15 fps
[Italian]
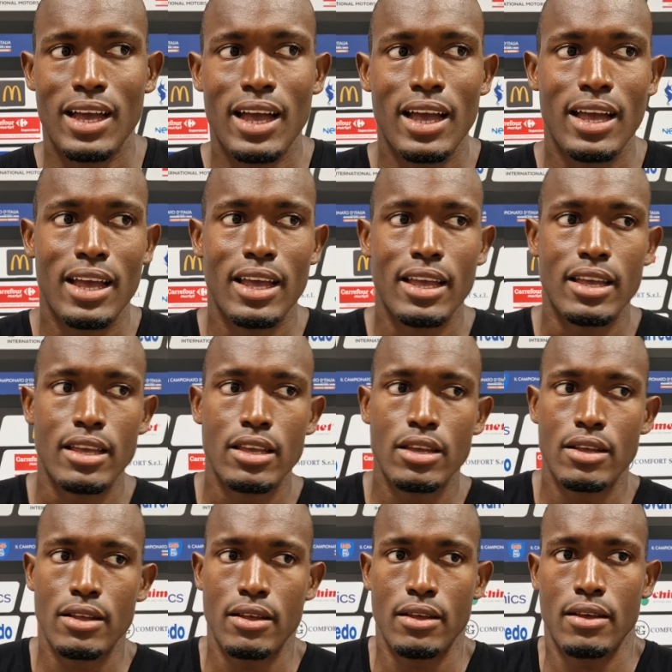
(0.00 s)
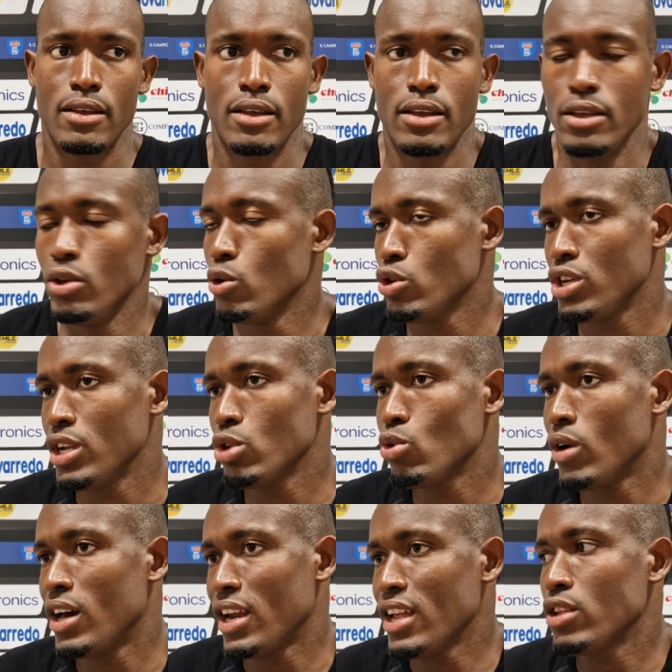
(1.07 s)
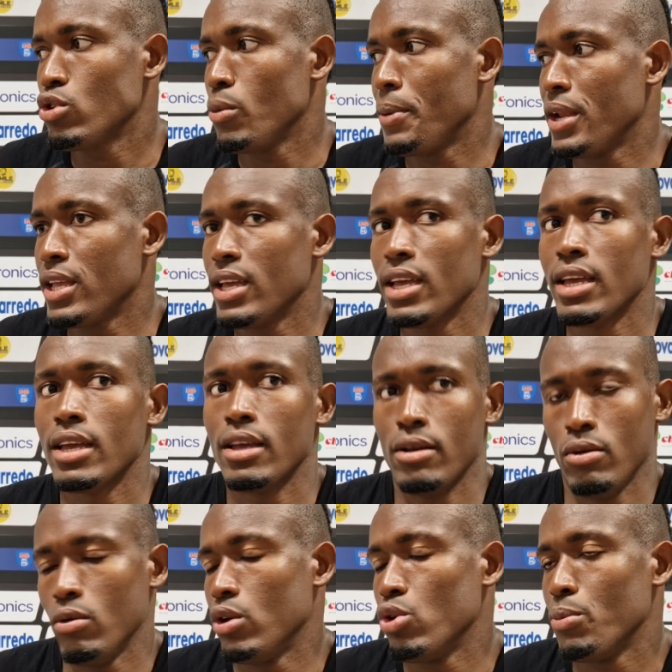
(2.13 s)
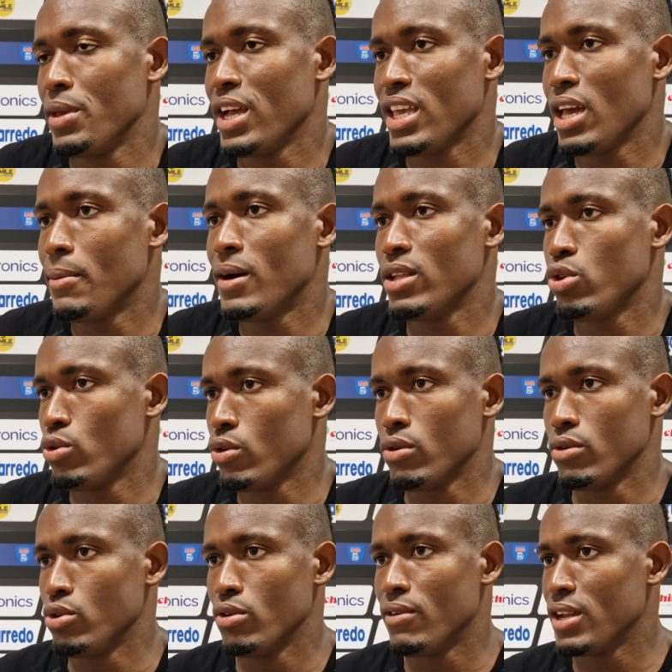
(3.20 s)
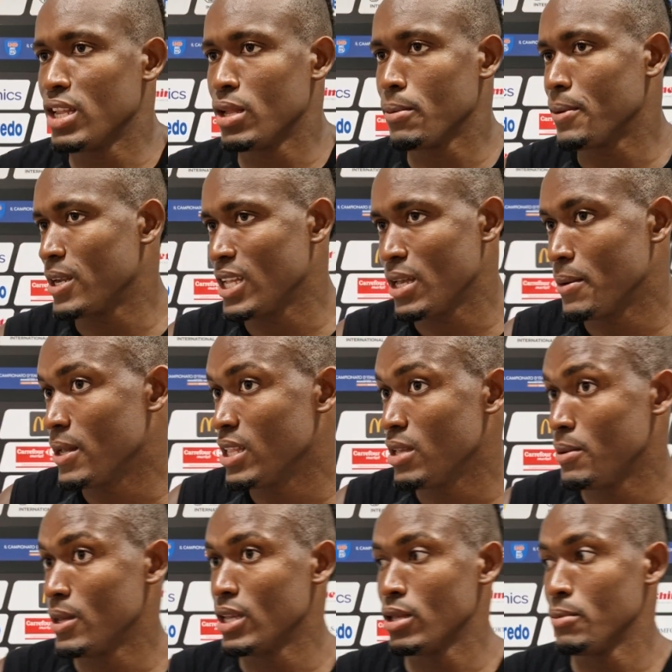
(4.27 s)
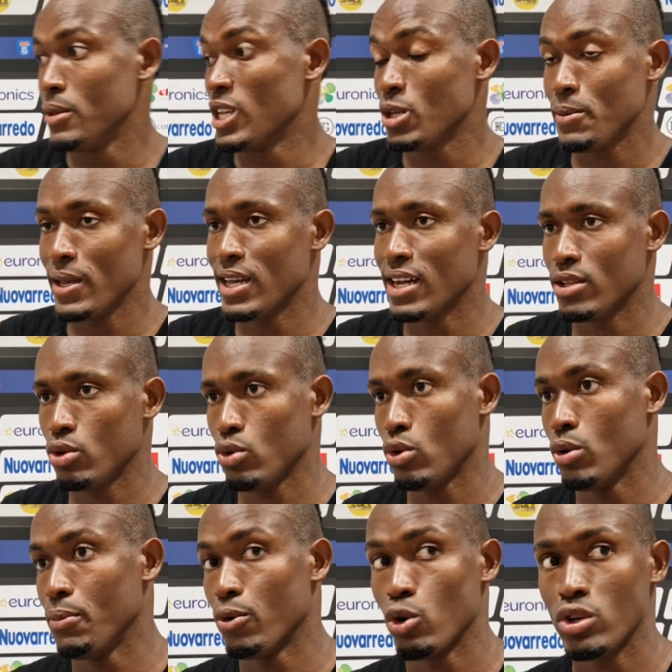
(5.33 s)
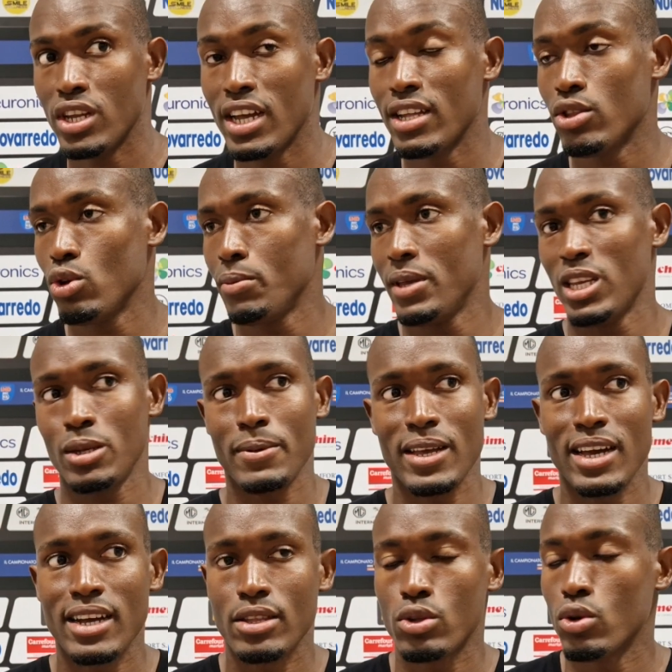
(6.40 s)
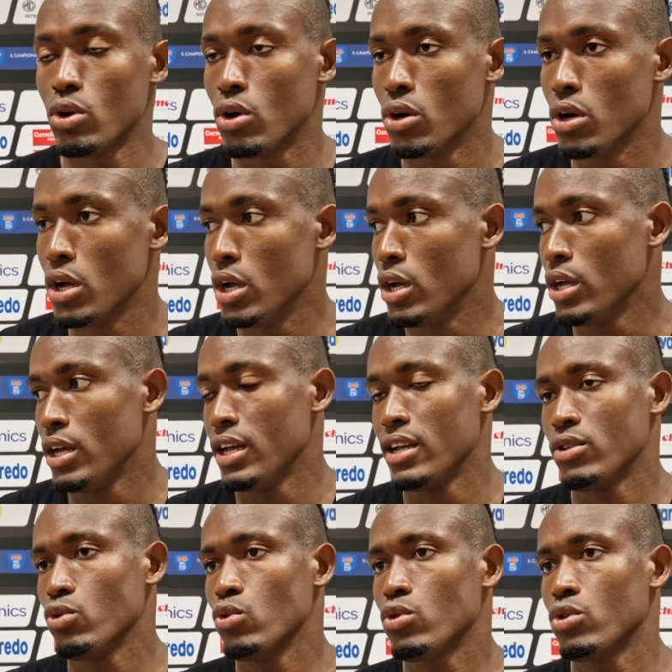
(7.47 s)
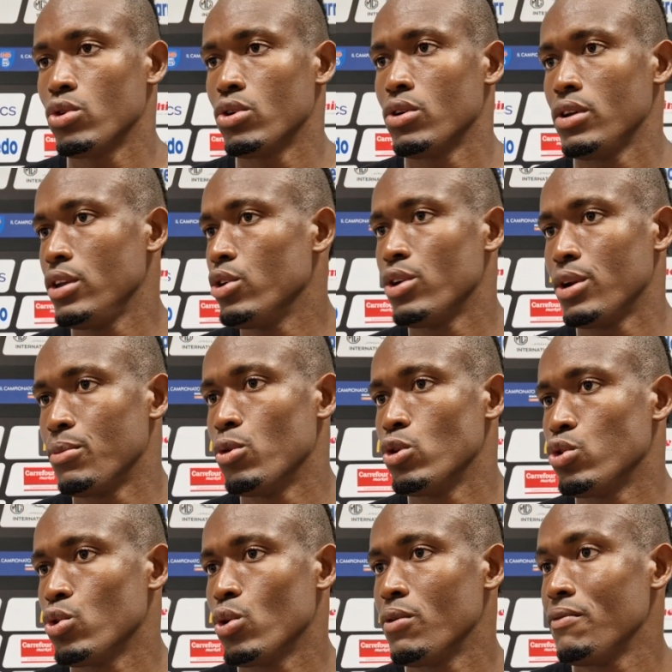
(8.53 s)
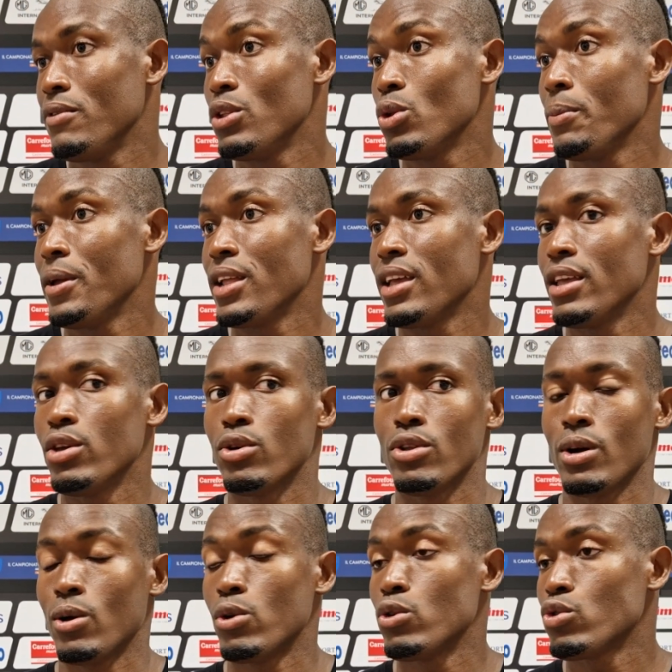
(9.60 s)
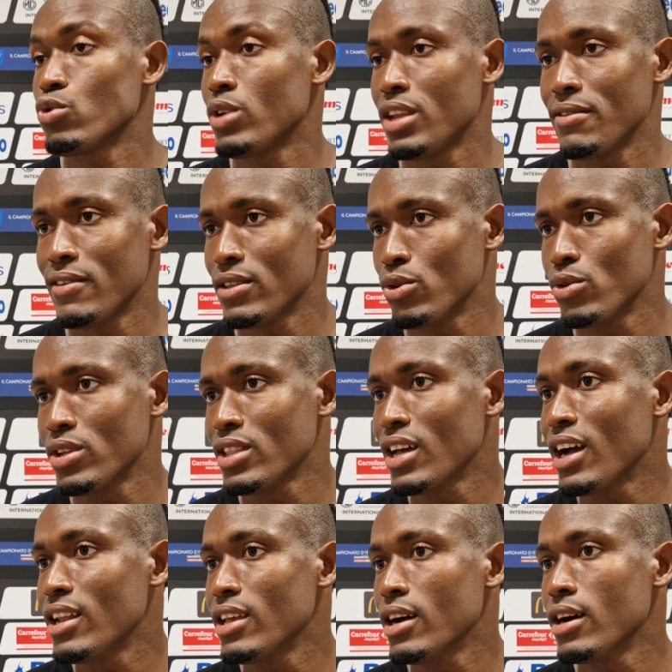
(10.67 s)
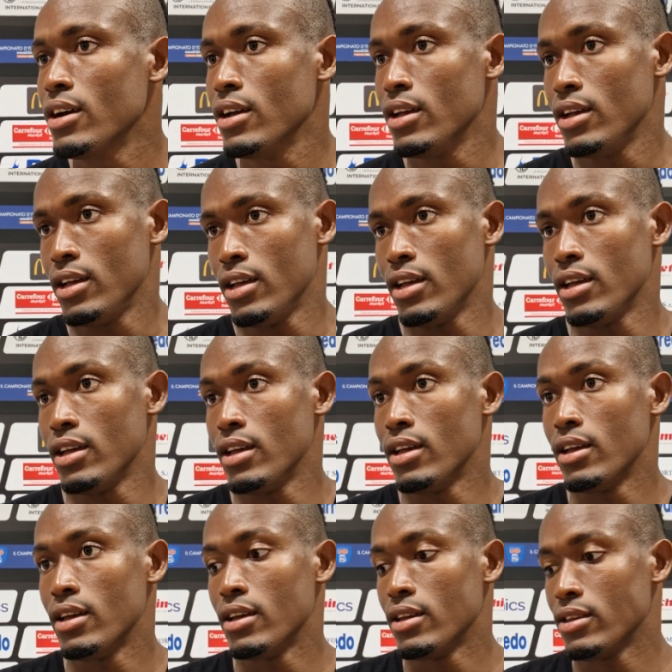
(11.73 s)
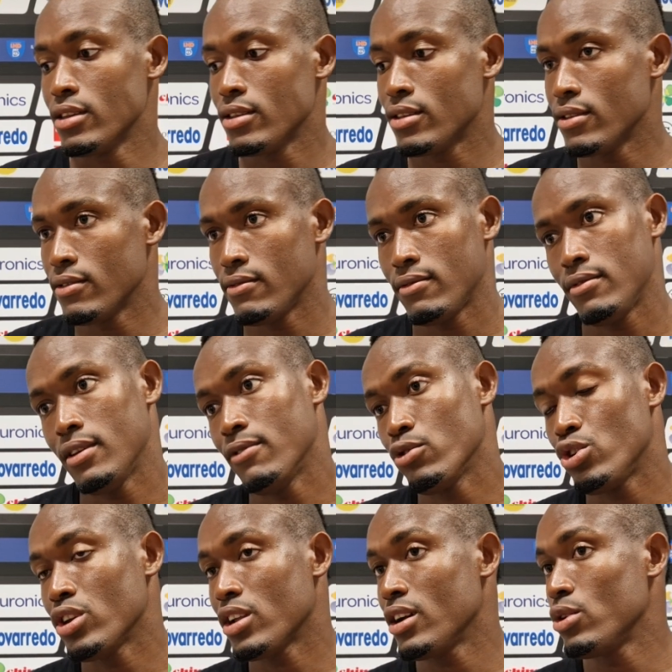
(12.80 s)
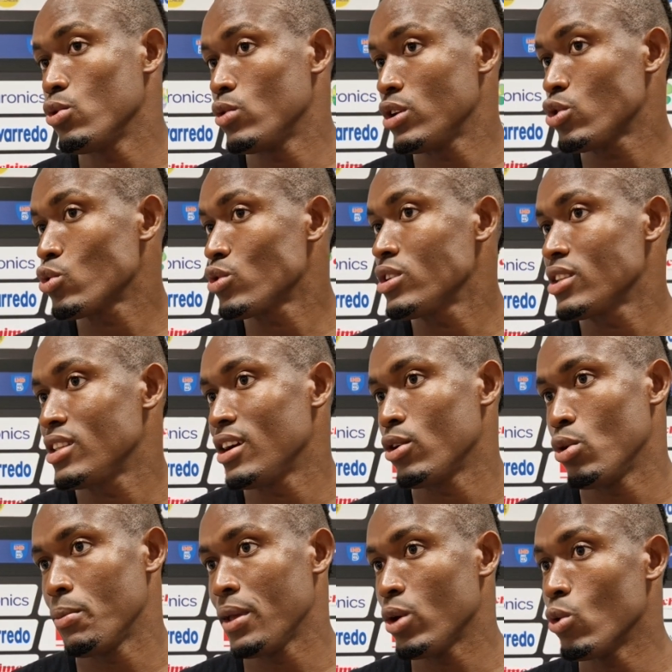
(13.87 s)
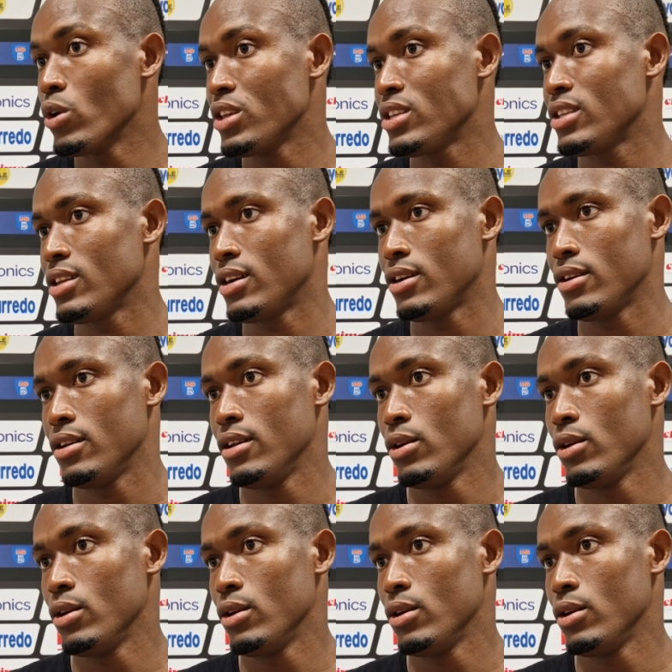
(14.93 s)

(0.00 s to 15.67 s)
Eh, eh, io ho scelto Arezzo perché quando mi ha chiamato Giovanni praticamente mi, mi ha spiegato il progetto, mi ha spiegato eh, tutto, io ero molto convinto perché io da quando sono arrivato in Italia eh, stavo cercando una società come questa,